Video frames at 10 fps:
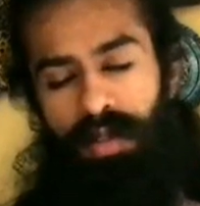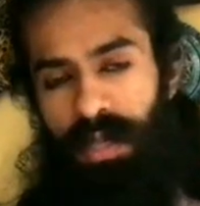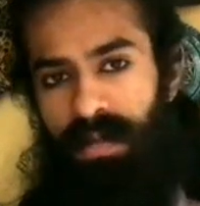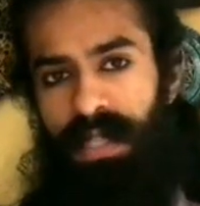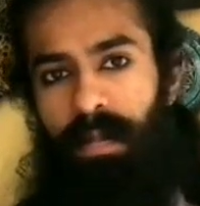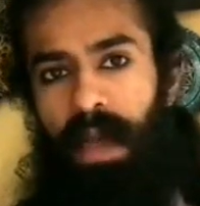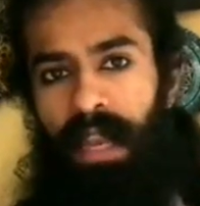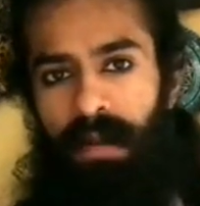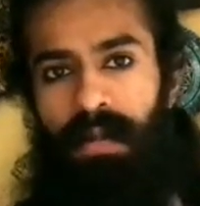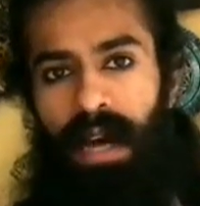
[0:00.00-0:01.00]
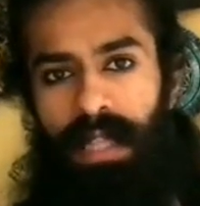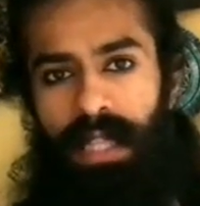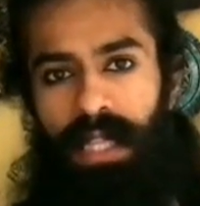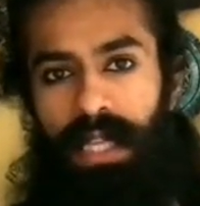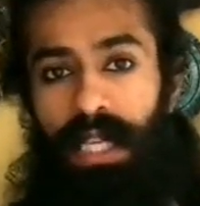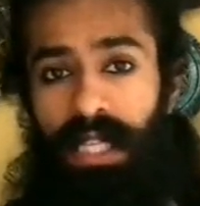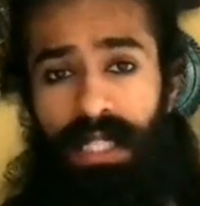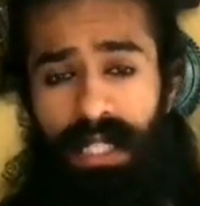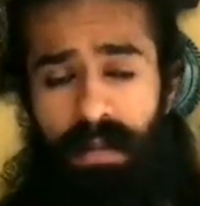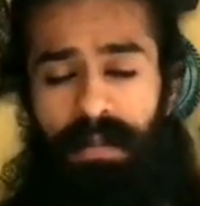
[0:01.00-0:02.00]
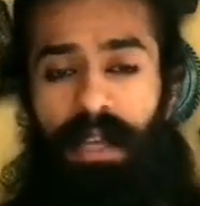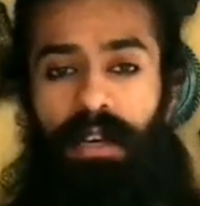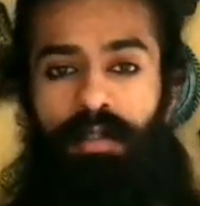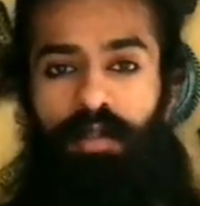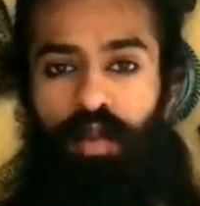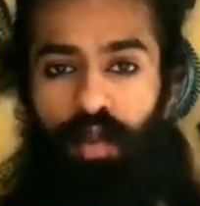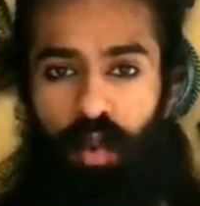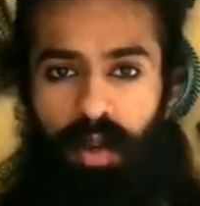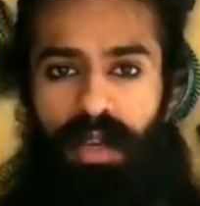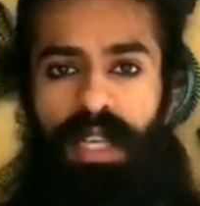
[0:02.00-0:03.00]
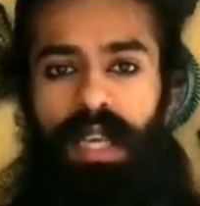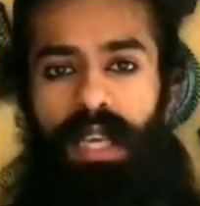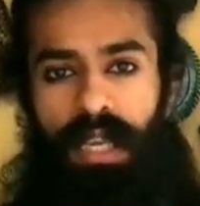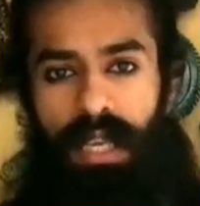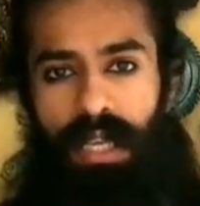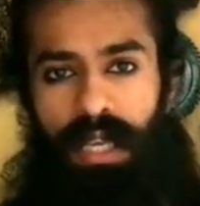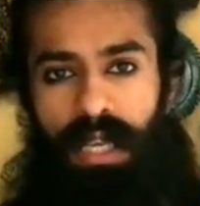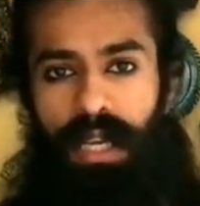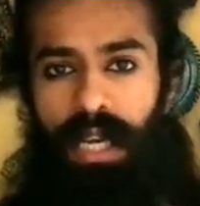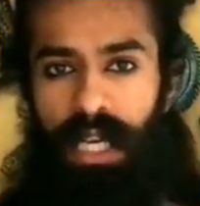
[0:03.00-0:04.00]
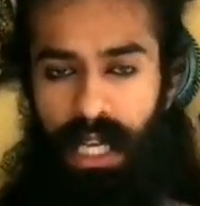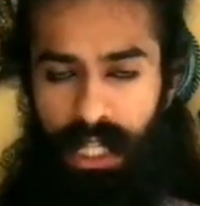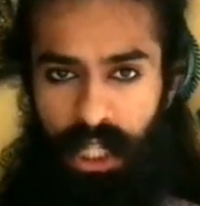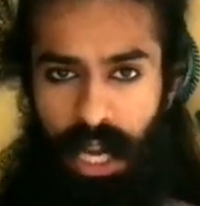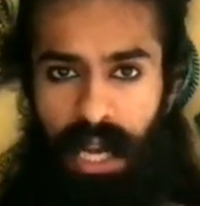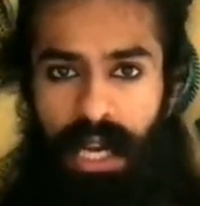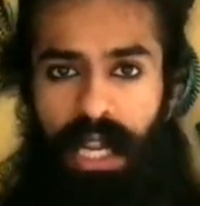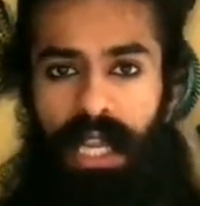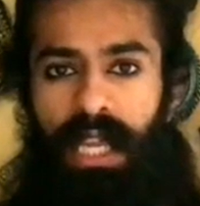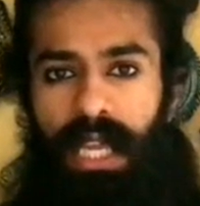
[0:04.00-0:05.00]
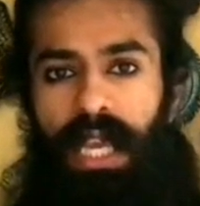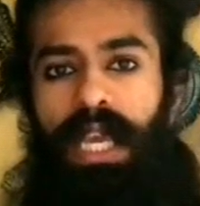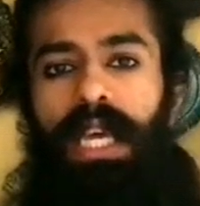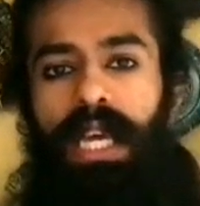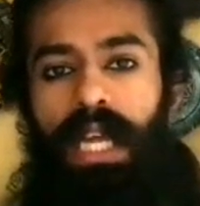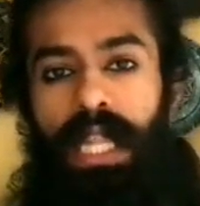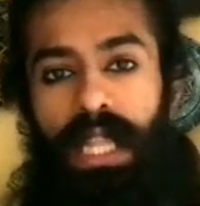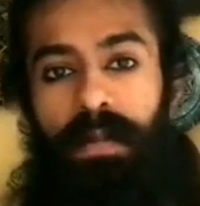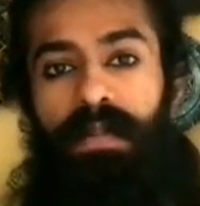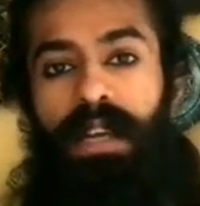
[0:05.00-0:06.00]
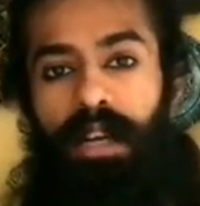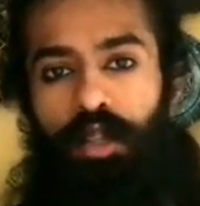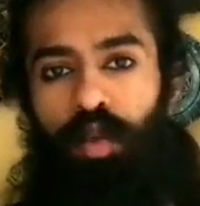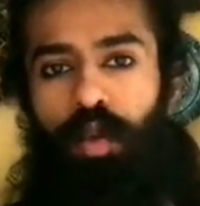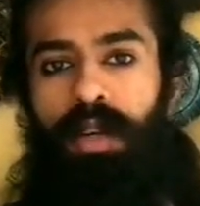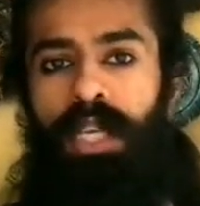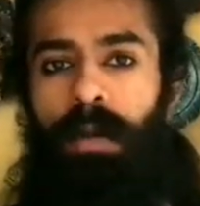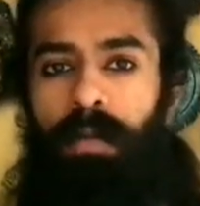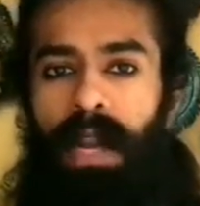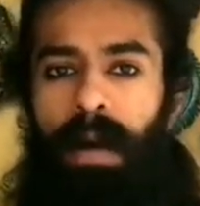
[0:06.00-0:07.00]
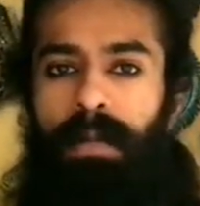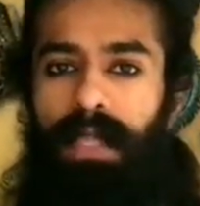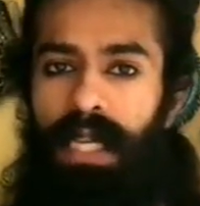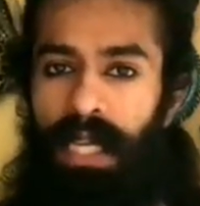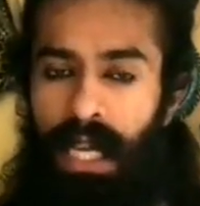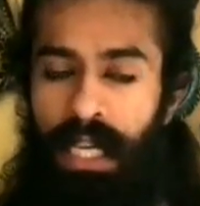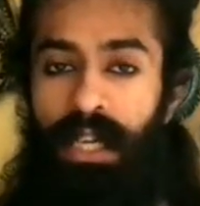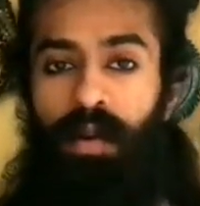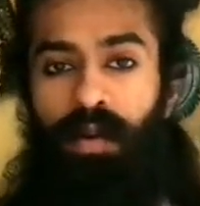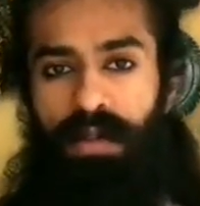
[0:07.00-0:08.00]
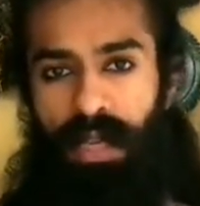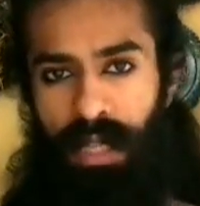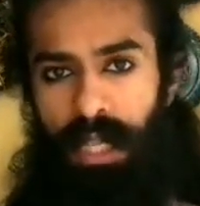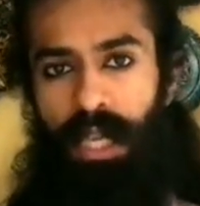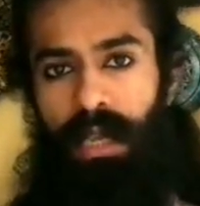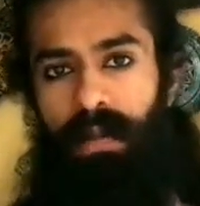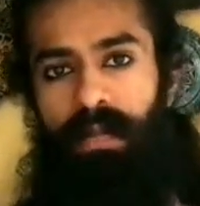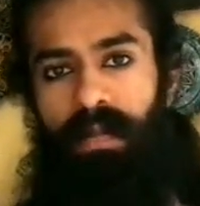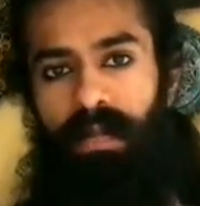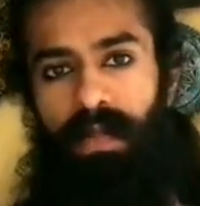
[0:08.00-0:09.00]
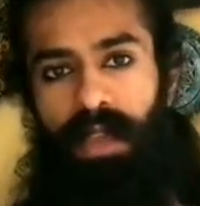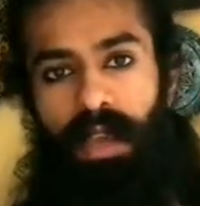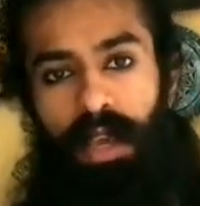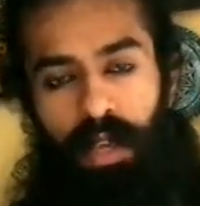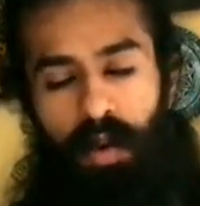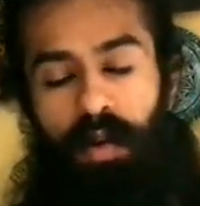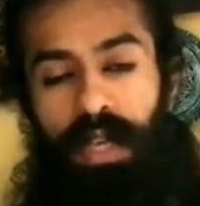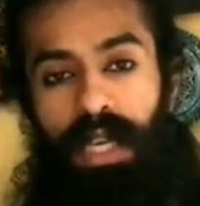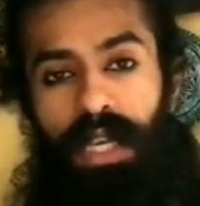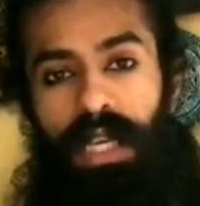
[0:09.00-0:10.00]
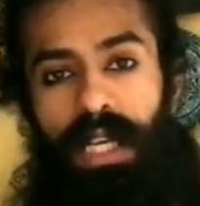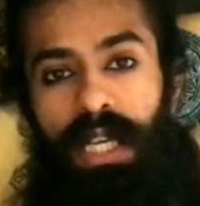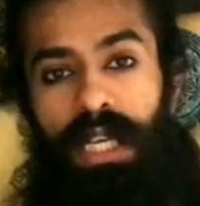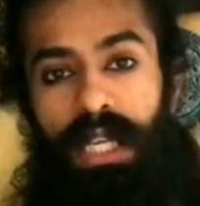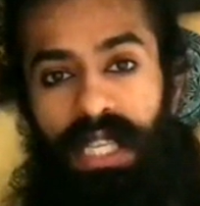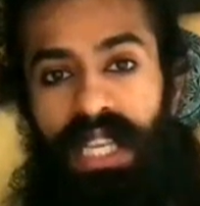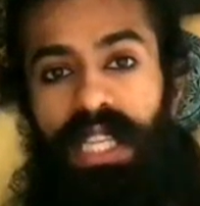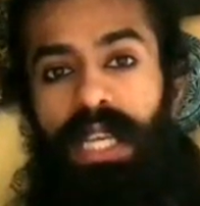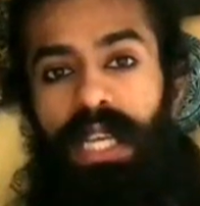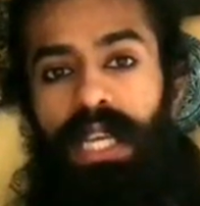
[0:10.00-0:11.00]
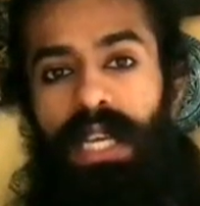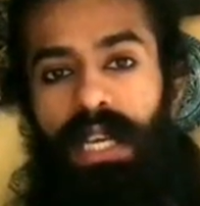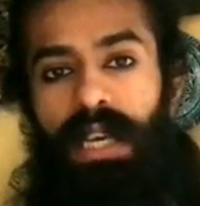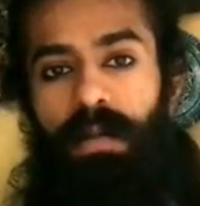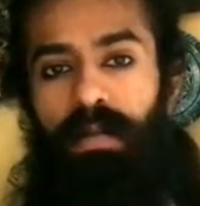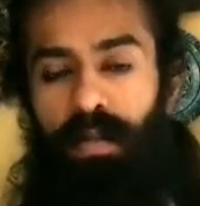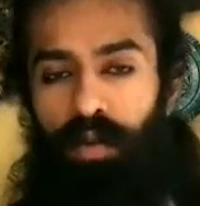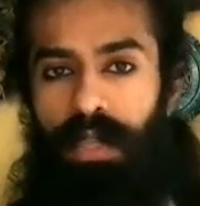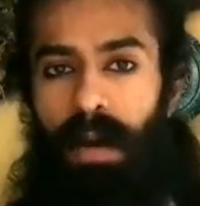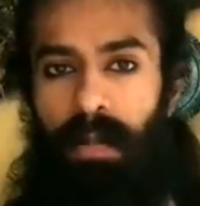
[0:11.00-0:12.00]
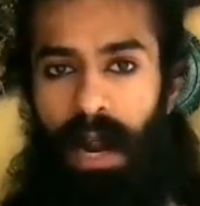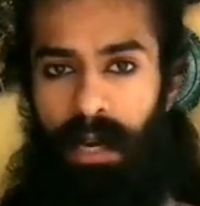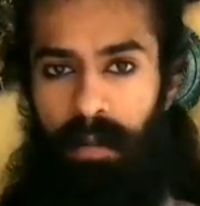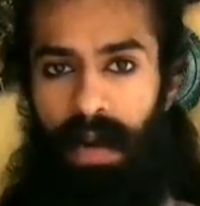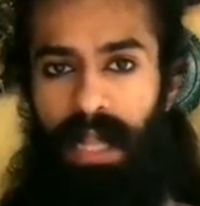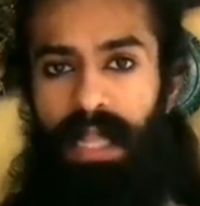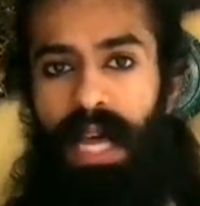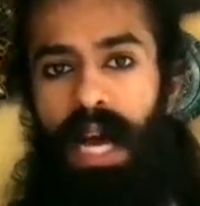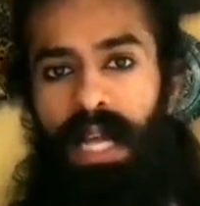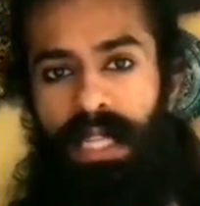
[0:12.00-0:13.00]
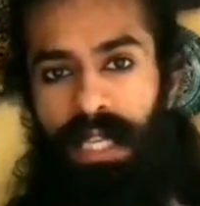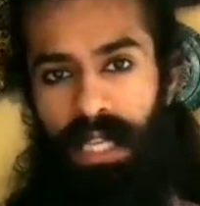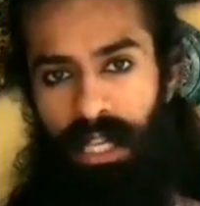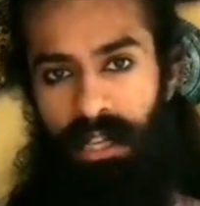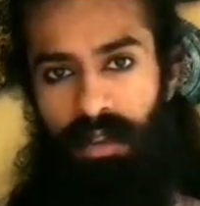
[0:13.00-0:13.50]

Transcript: तो सबसे पहली बात जब तक सुख की इच्छा करेंगे तब तक सुख की प्राप्ति नहीं हो सकती क्योंकि यदि पूजा पाठ प्रार्थना आदि